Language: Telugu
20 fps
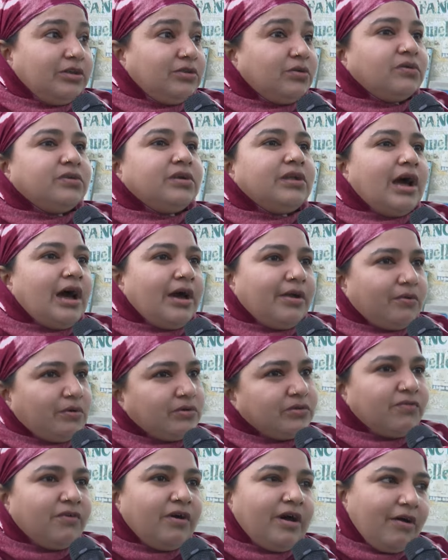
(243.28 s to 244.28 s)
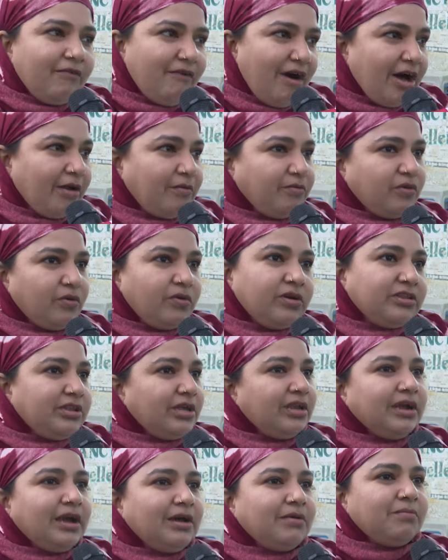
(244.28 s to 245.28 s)
ఐదు రోజులు ఆరు రోజులు వారంతో
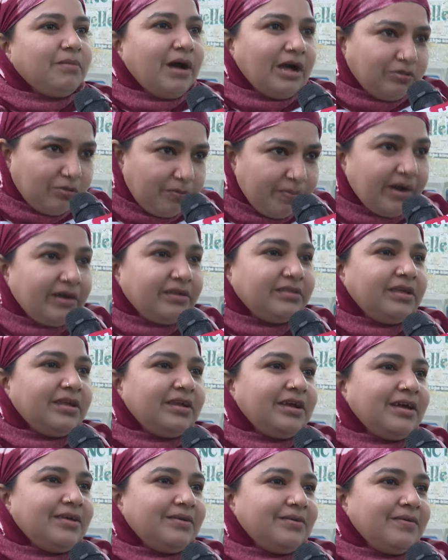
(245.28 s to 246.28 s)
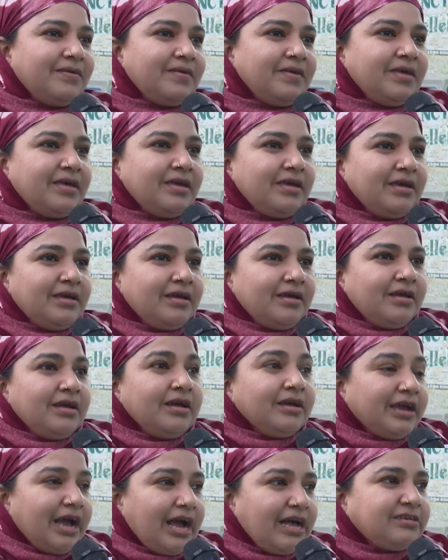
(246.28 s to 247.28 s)
తిరిగారు మాతో పాటు తిరిగారు
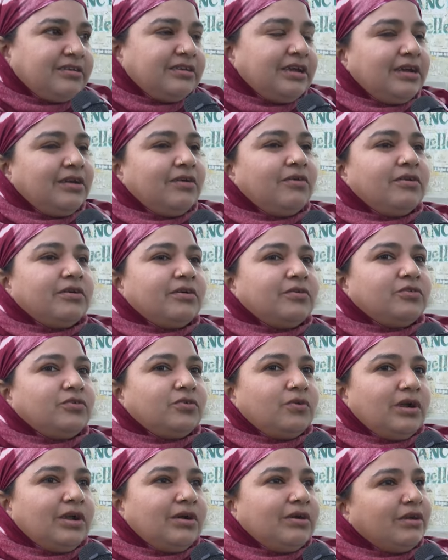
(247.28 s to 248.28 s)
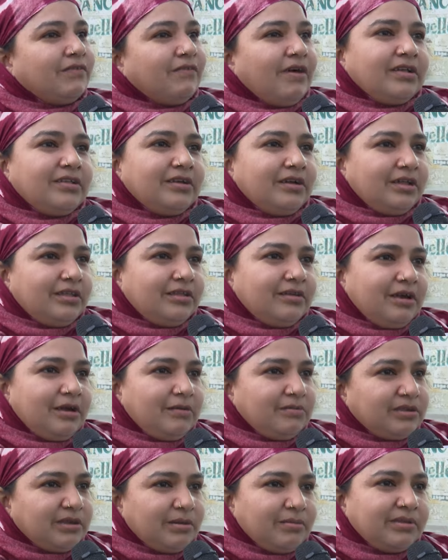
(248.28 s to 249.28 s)
క్యాస్ట్ అయిన కూడా ఒకటి చూడలేకుండా వాద ఏంది
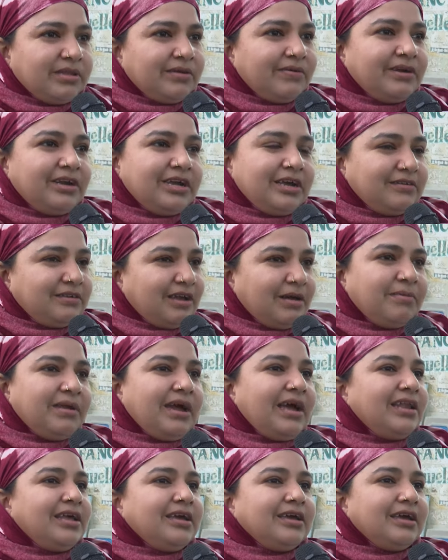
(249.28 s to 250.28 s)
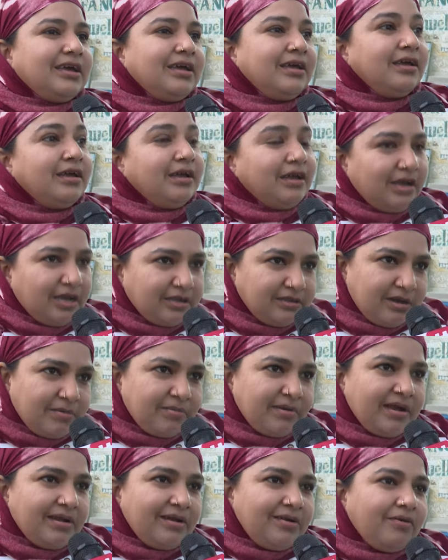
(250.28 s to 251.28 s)
ఏం సంబంధం అండి హిజాబ్ ర్యాలీకి హిజాబ్
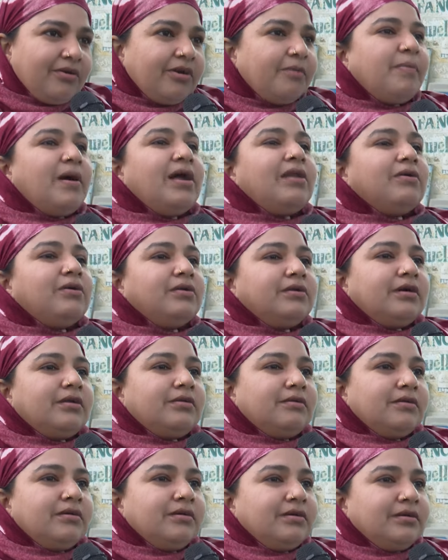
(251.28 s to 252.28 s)
ర్యాలీలో కూడా పాల్గొన్నారు